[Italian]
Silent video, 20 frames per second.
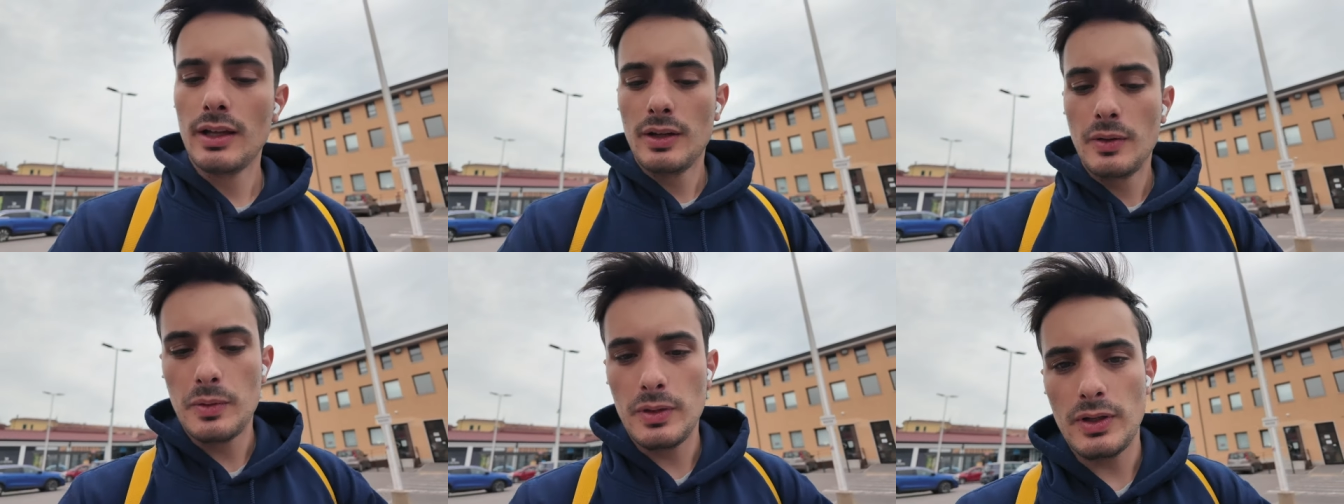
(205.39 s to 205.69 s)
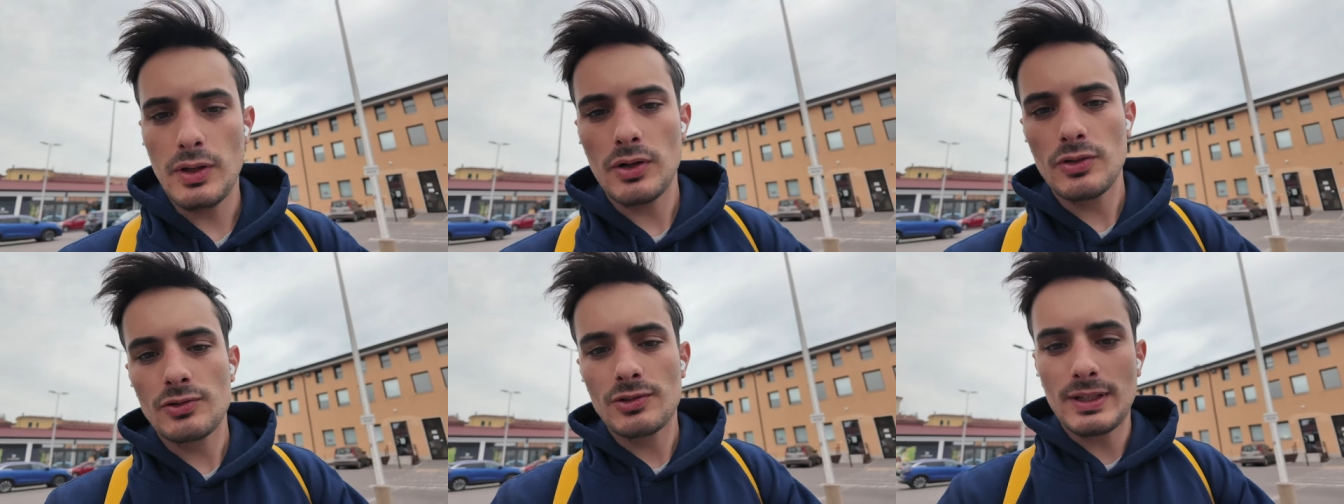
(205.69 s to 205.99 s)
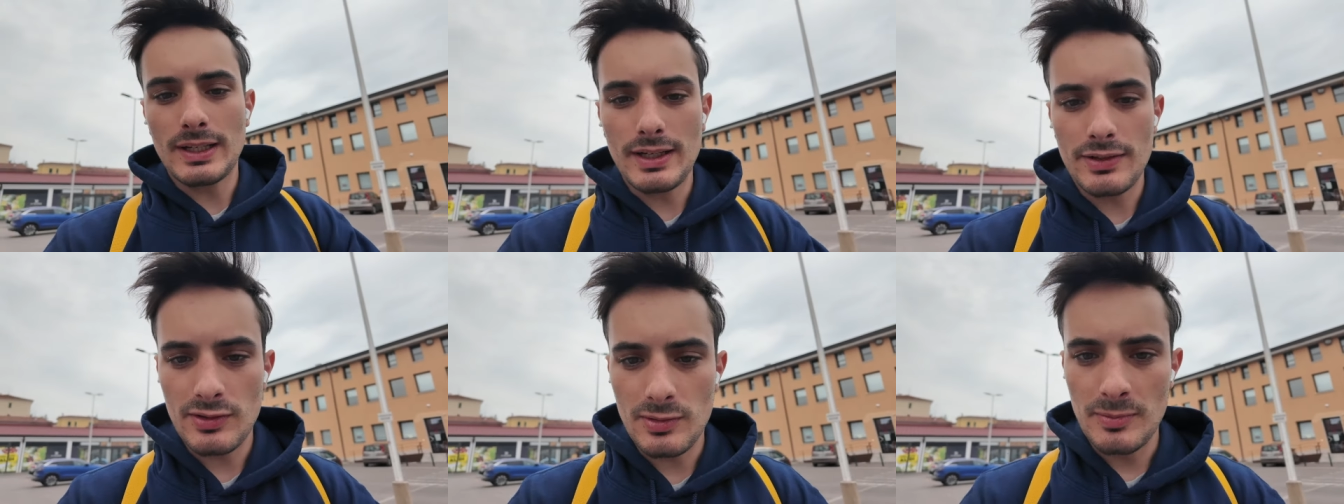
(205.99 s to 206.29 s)
Quindi oggi
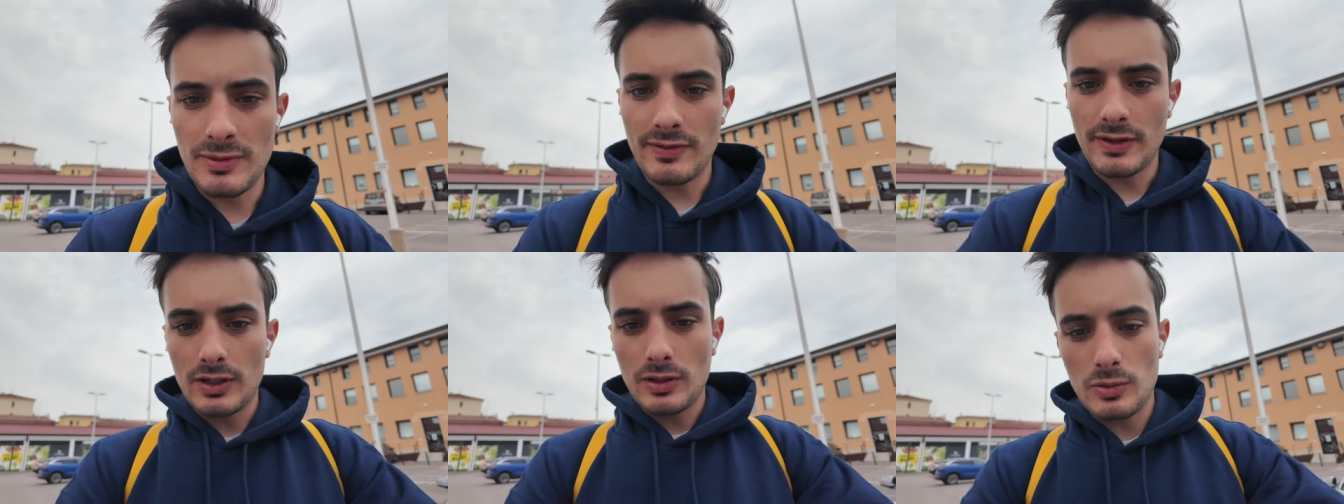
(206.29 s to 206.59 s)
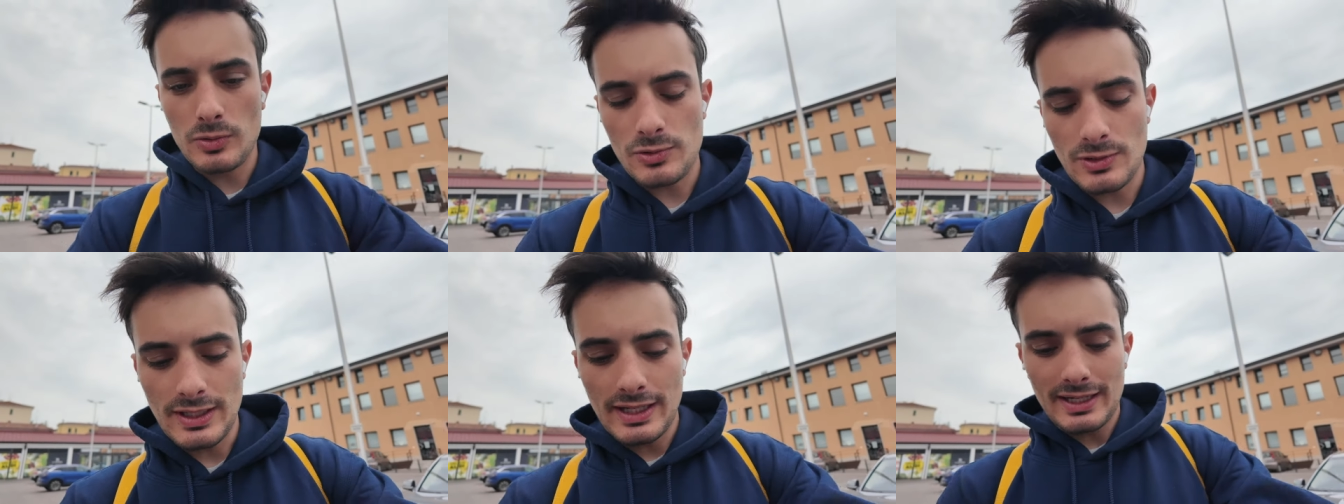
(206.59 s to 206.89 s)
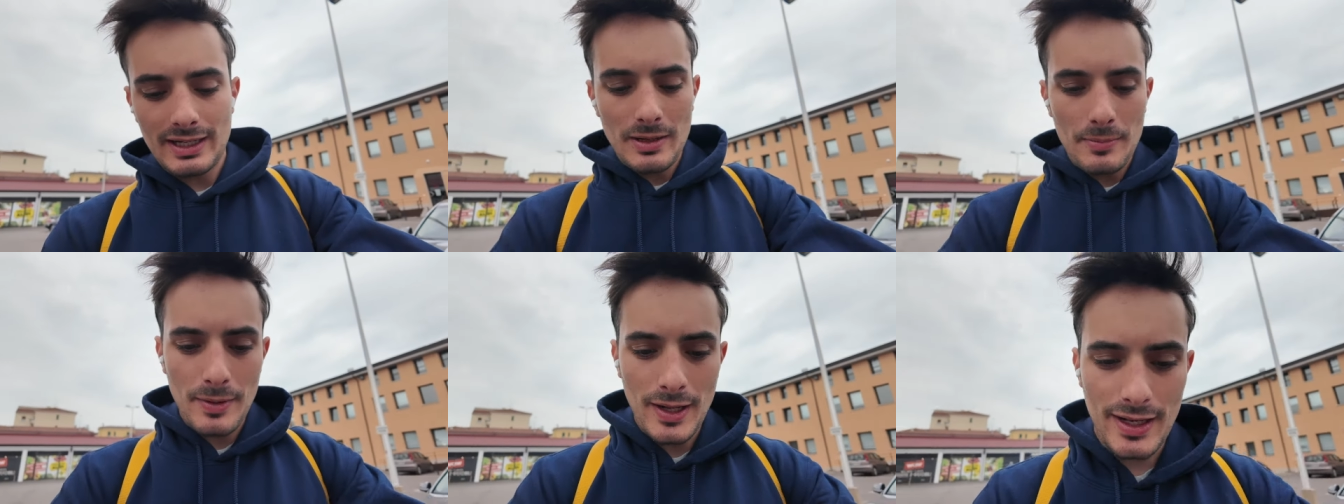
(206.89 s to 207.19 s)
adesso mi vado a
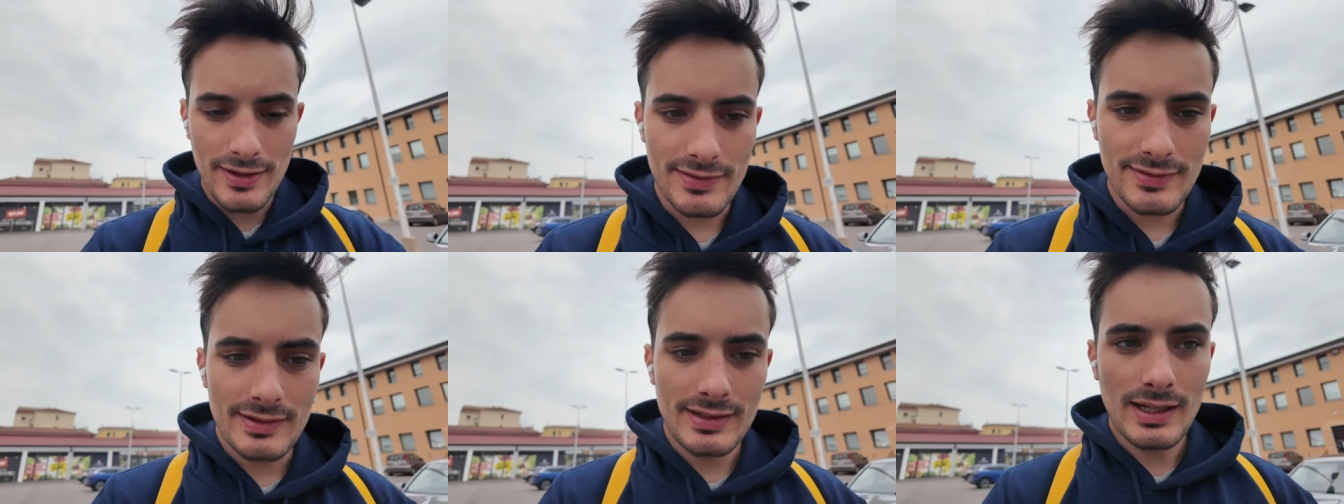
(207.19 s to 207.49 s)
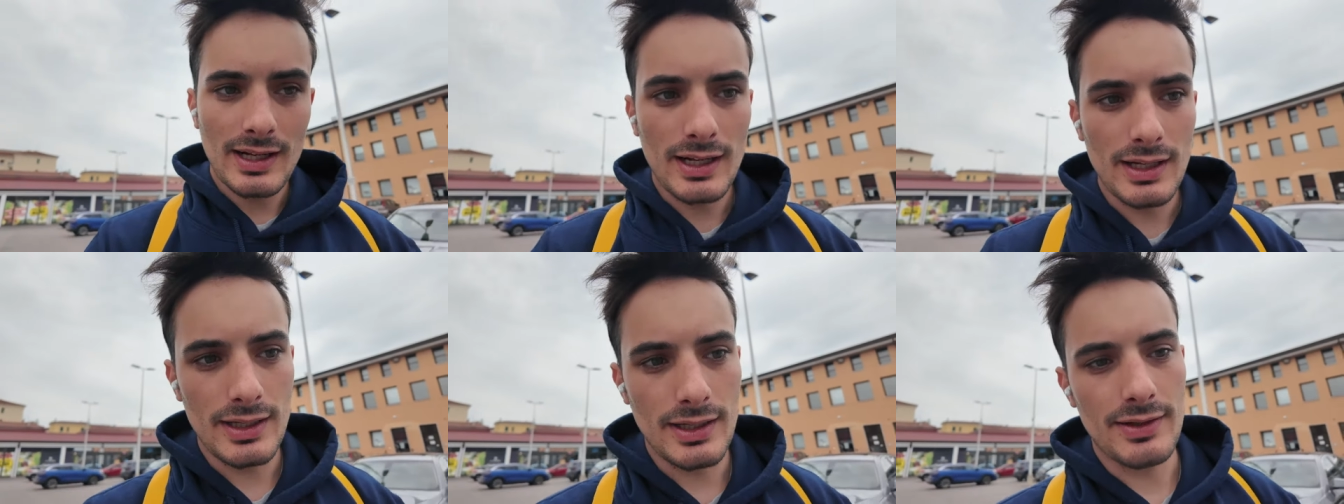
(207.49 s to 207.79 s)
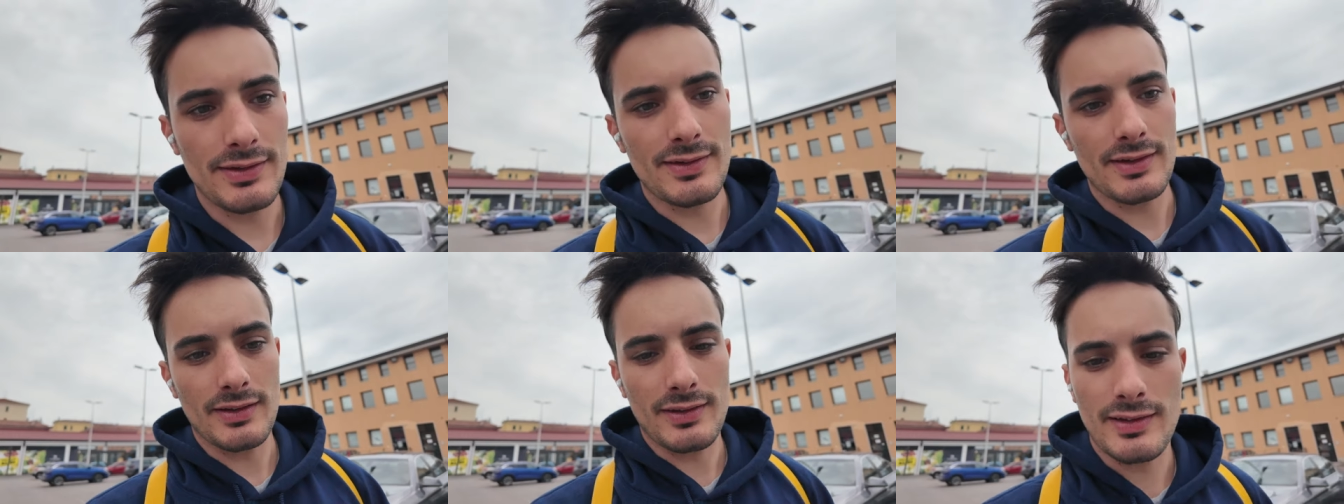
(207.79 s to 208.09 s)
cucinare la pasta
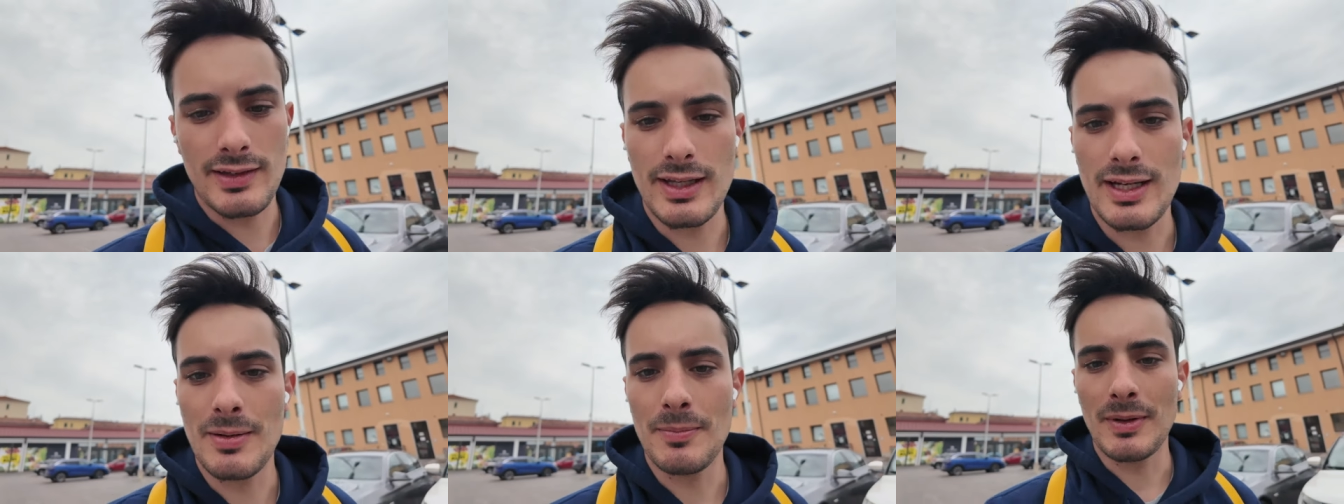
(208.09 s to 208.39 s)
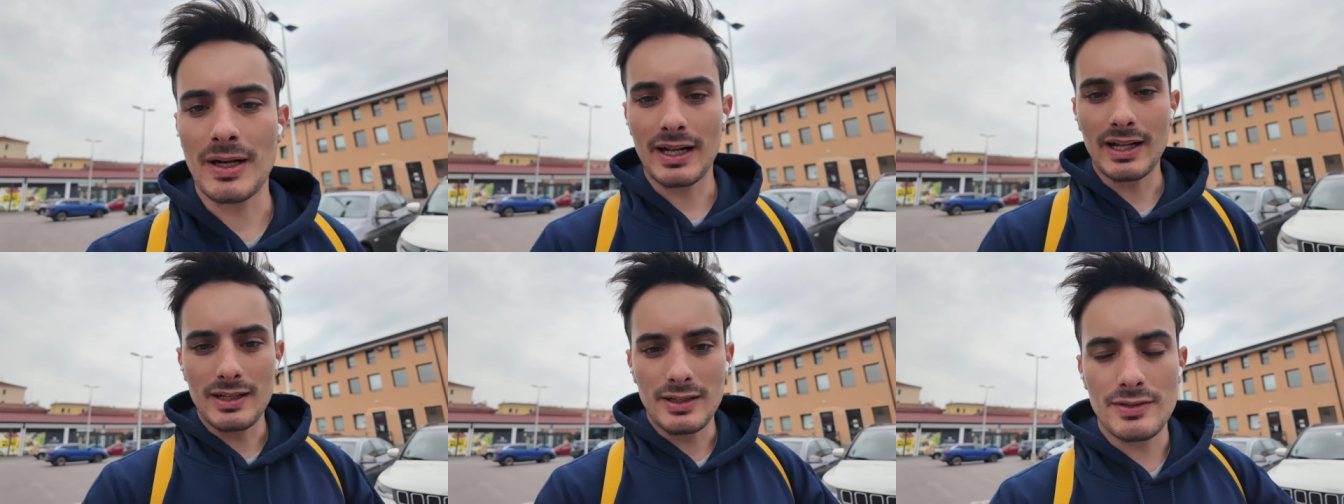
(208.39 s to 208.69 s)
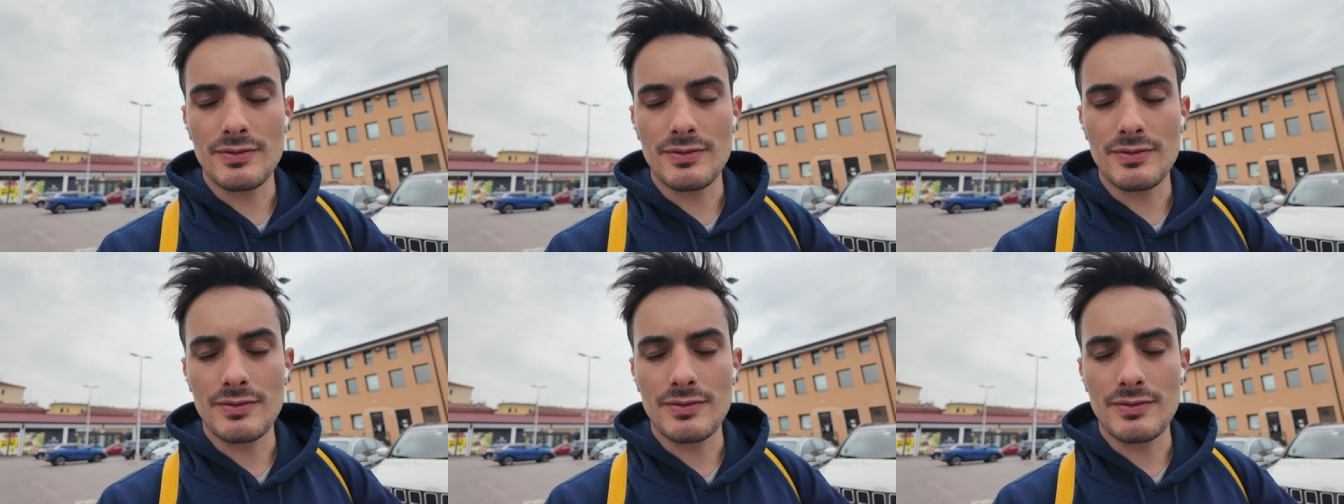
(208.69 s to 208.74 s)
e stasera magari